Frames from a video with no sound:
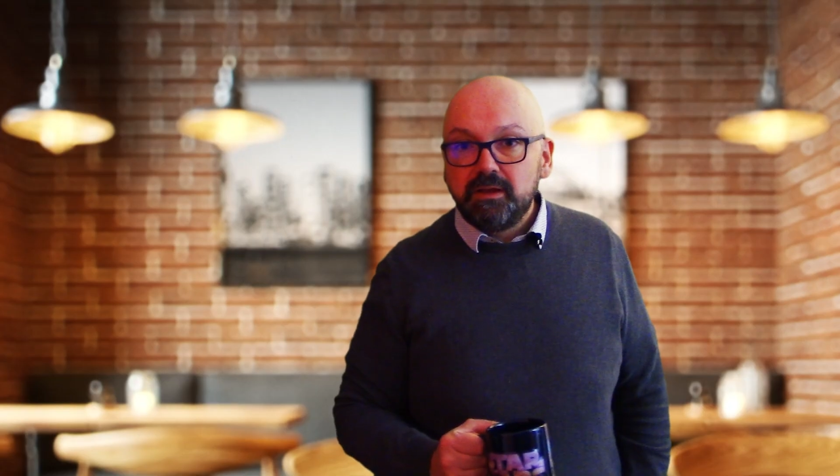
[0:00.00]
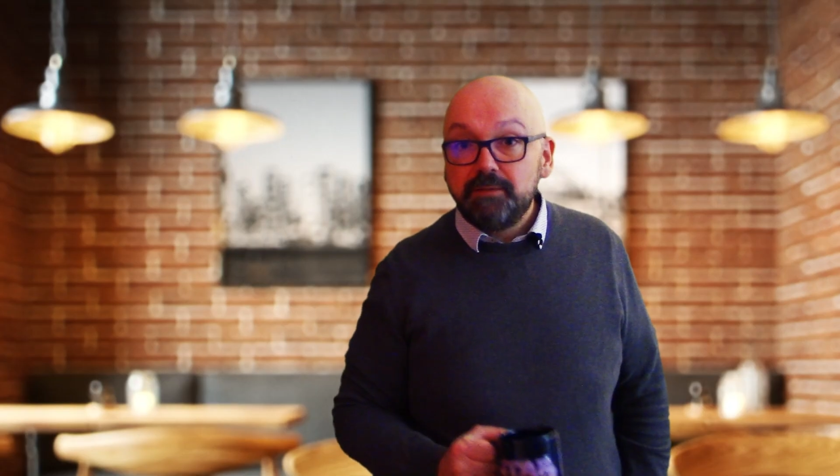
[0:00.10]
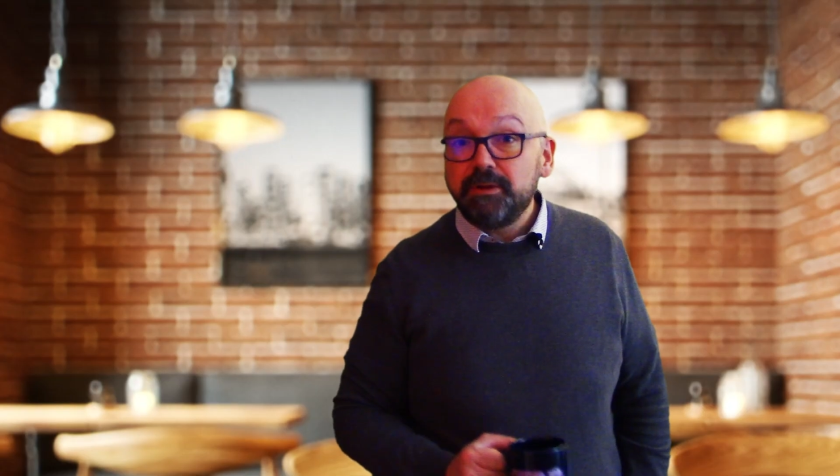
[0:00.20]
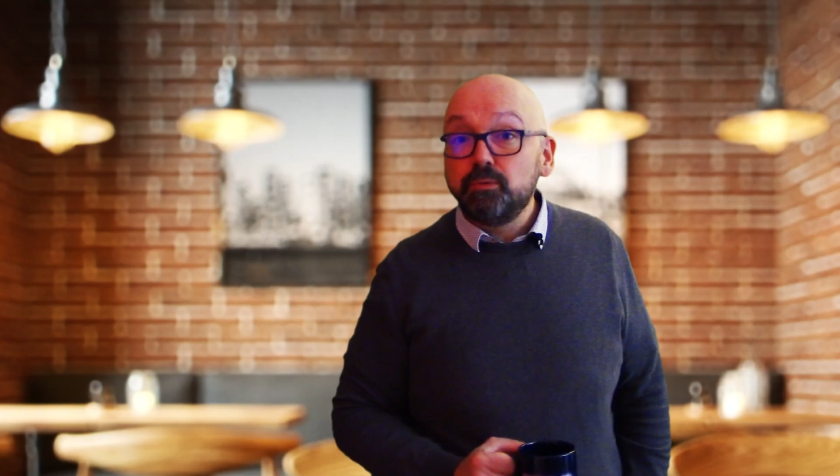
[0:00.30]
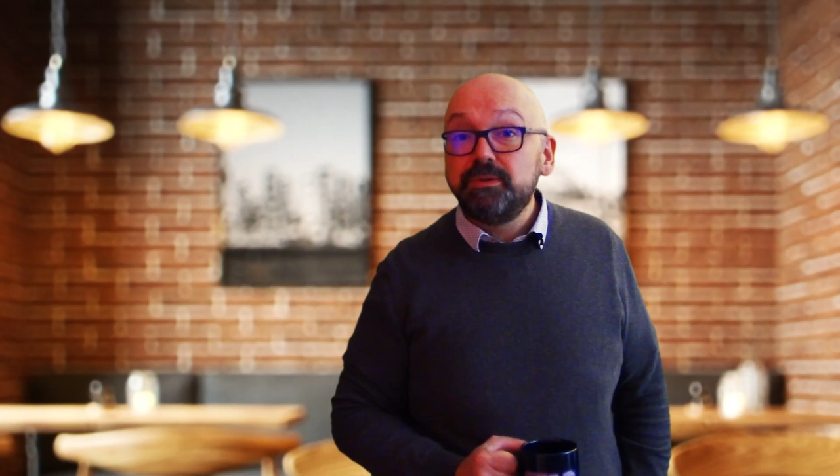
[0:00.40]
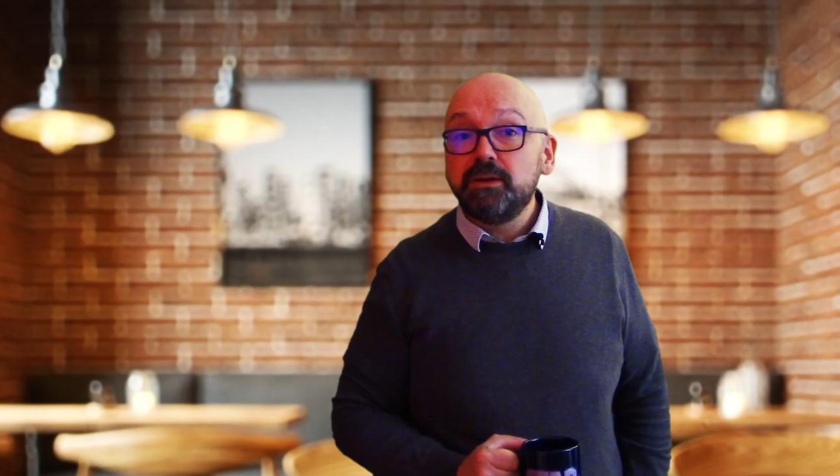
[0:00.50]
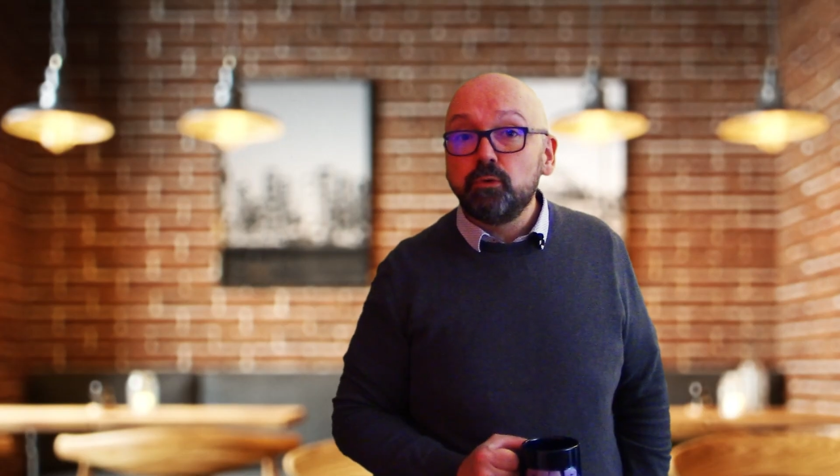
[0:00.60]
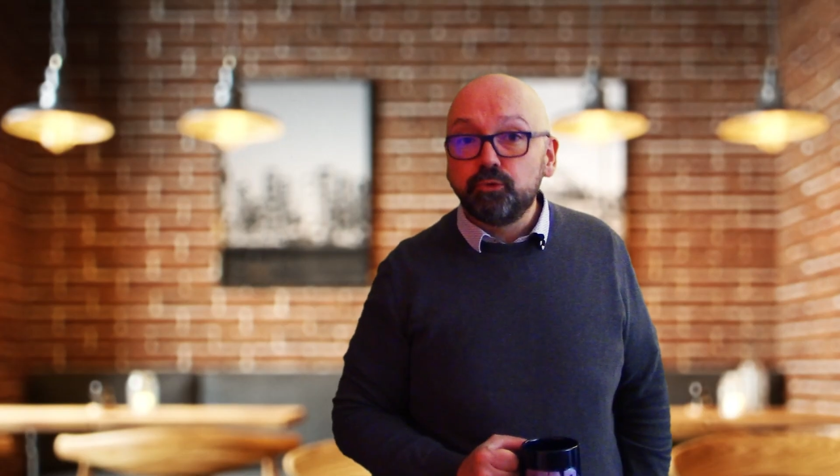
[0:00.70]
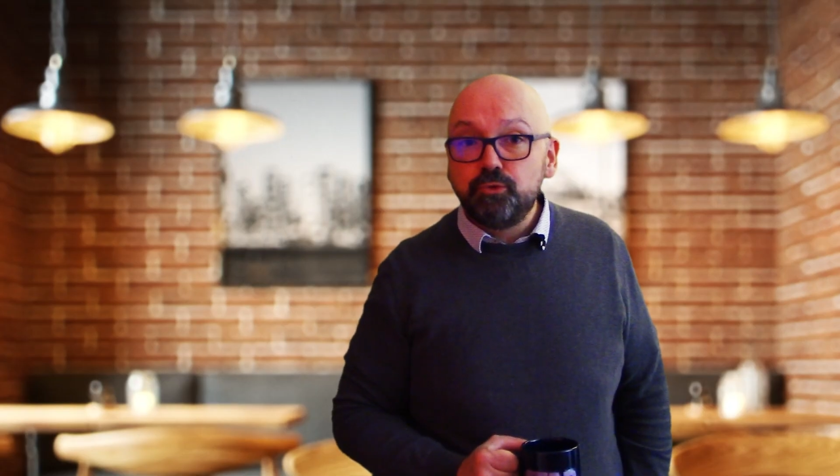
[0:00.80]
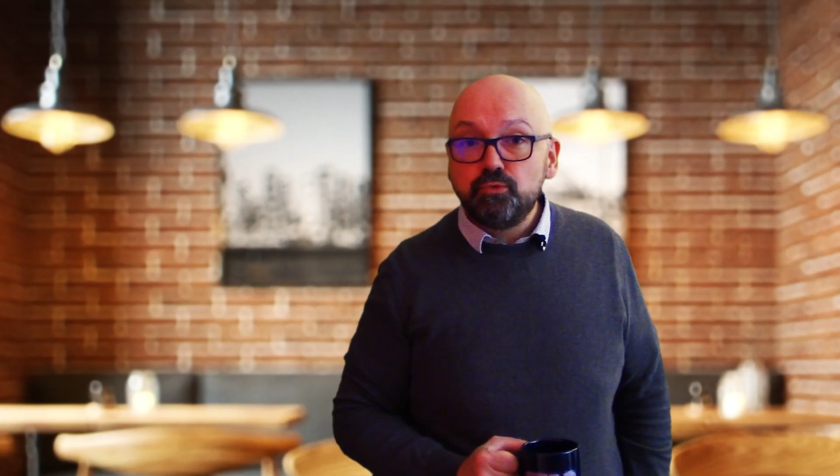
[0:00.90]
Et eh bien tous ces
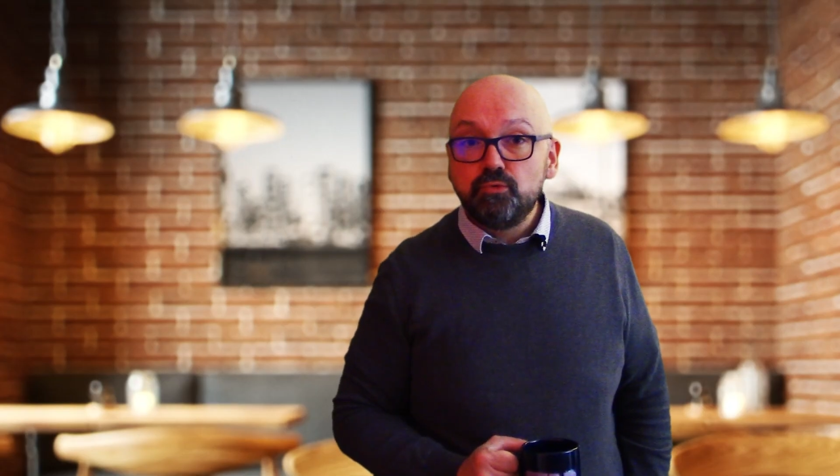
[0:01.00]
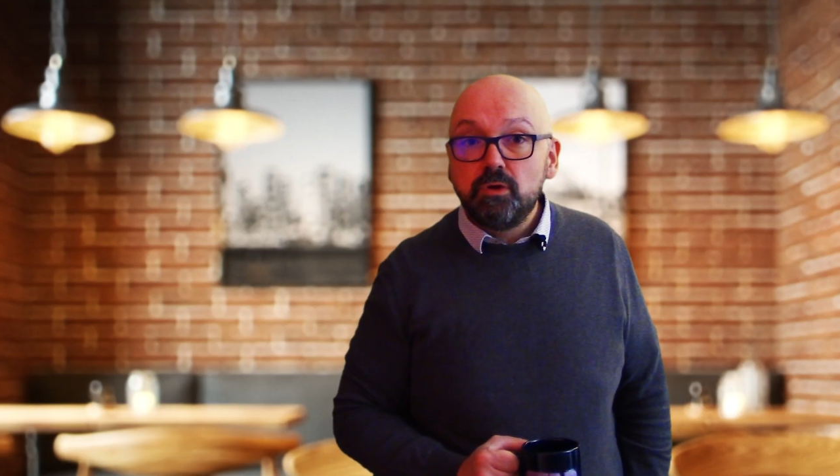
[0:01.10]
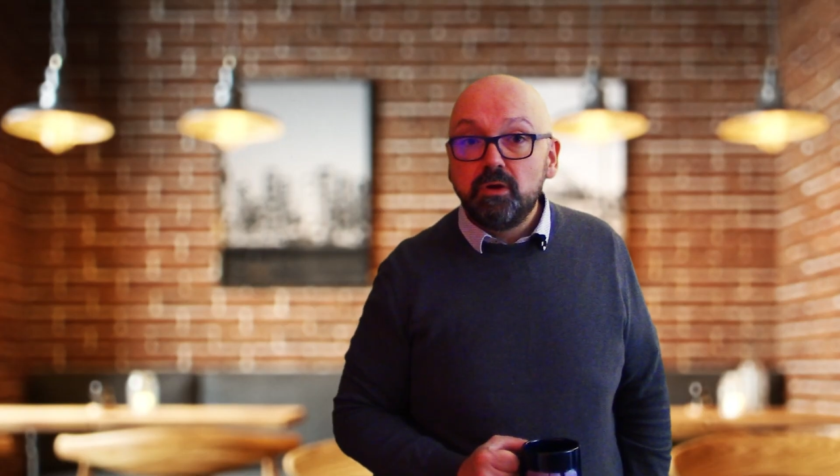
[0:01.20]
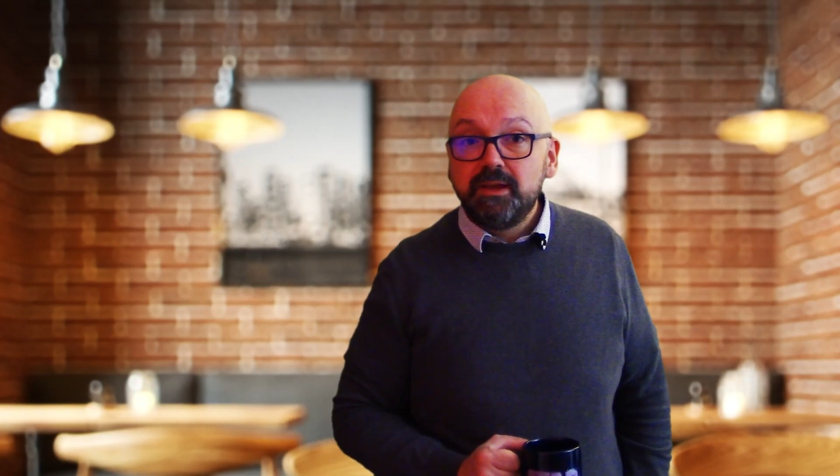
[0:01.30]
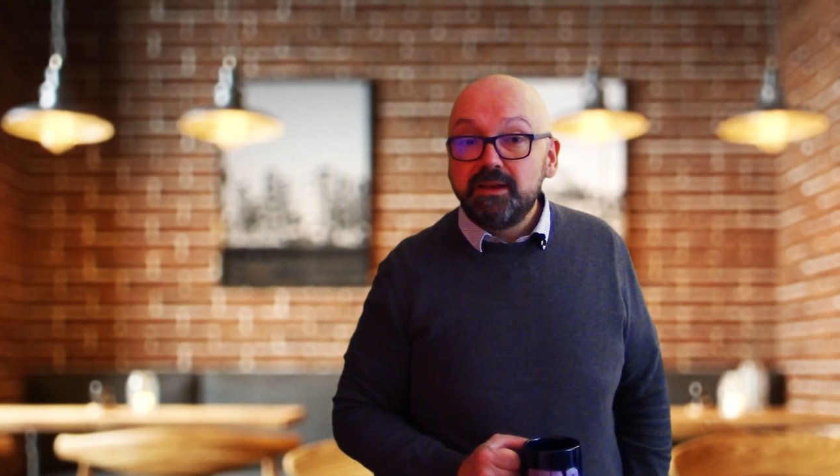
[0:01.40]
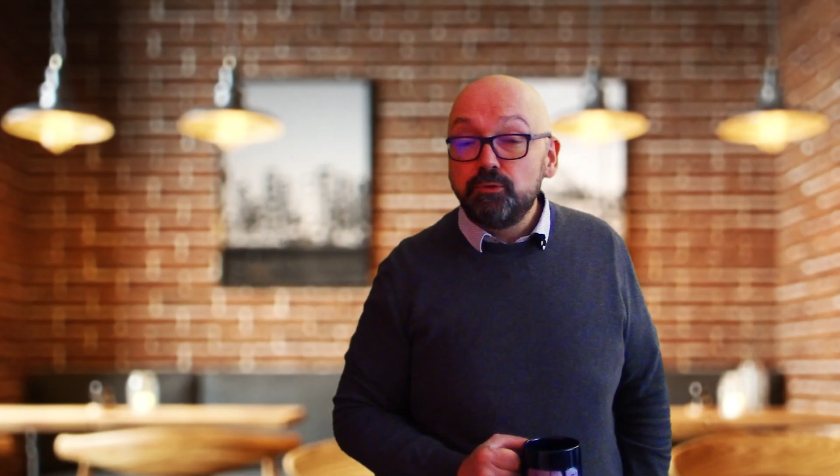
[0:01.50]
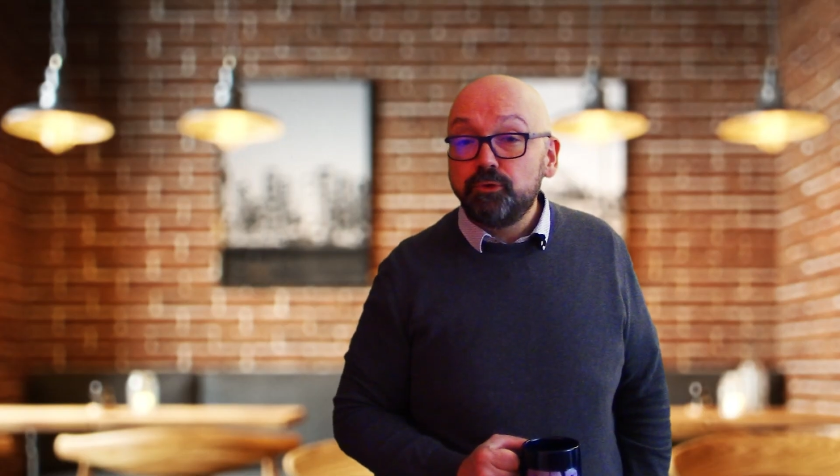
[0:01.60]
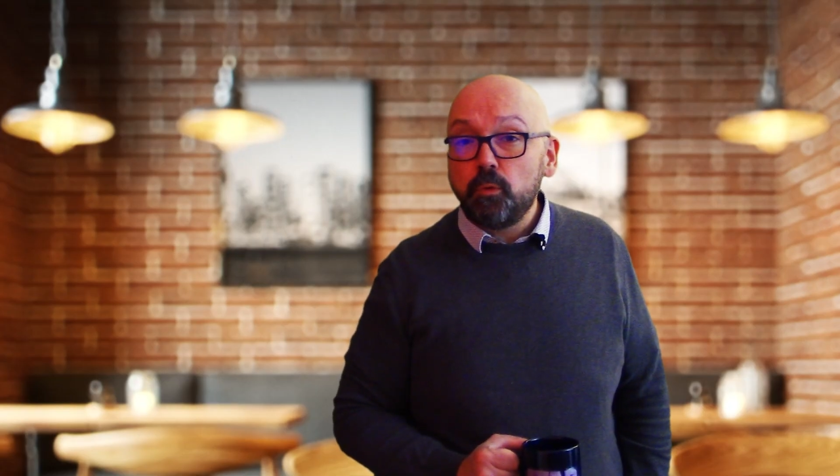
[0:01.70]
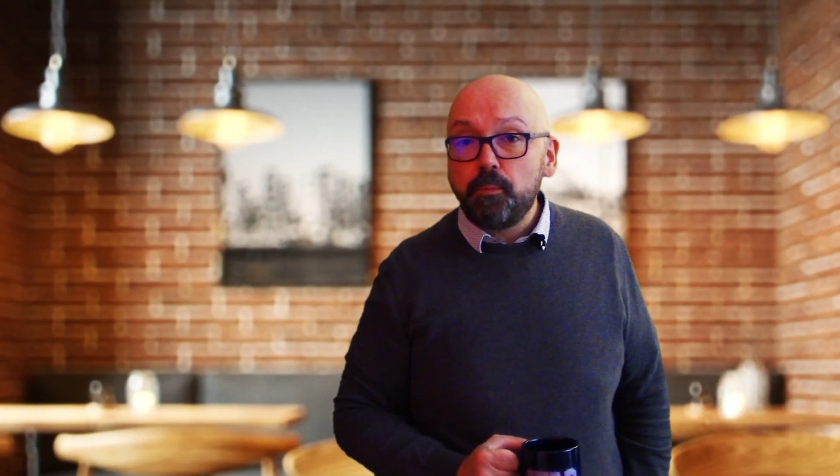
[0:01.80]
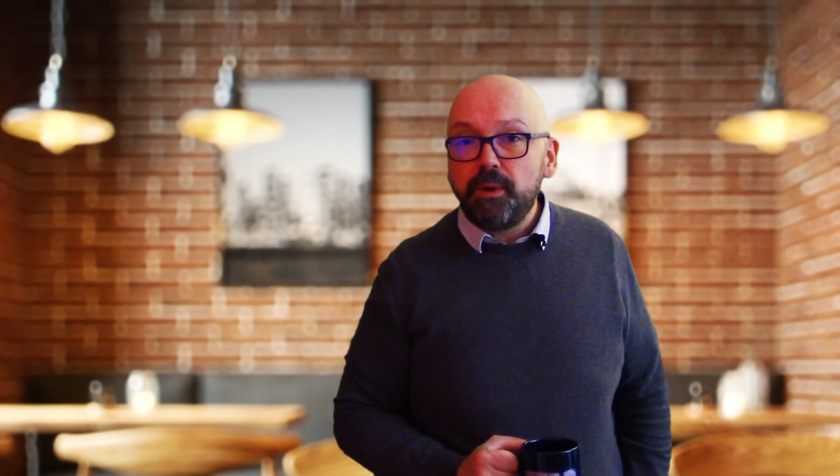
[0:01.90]
contenus, ils ne
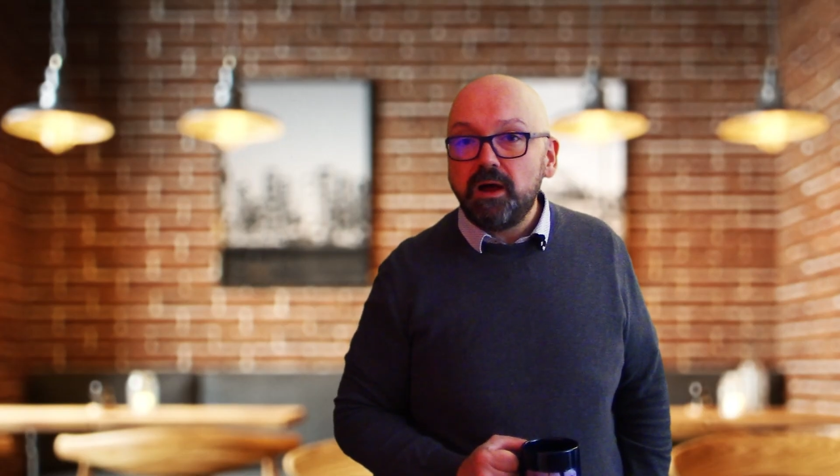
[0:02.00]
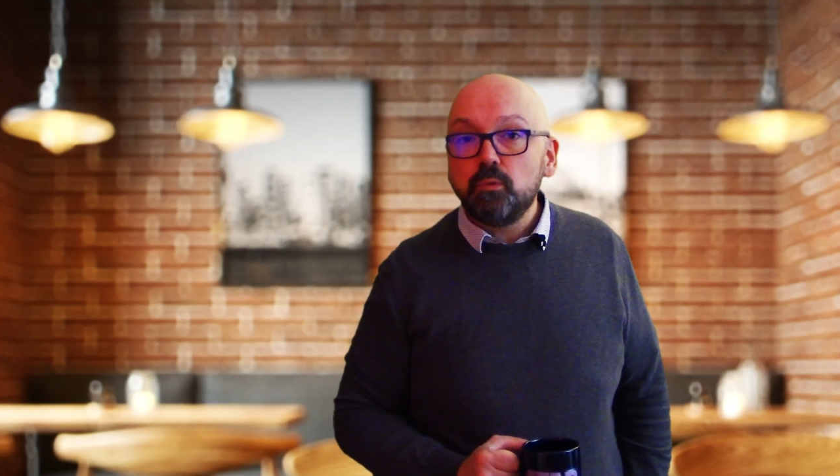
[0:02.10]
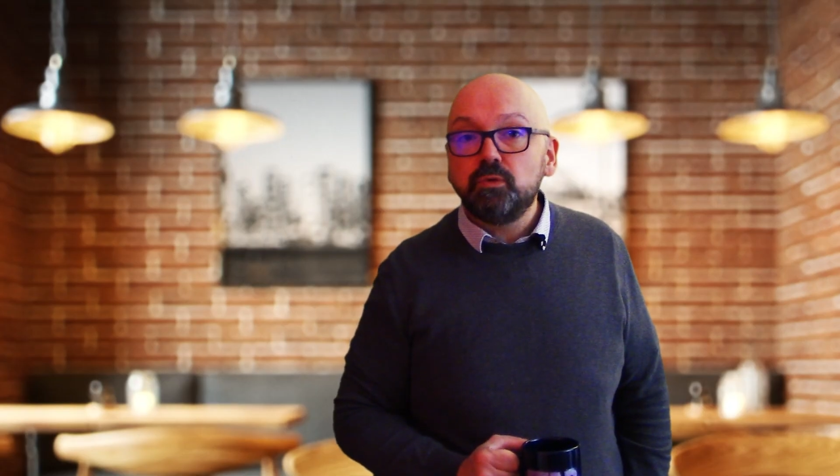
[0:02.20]
sont pas ou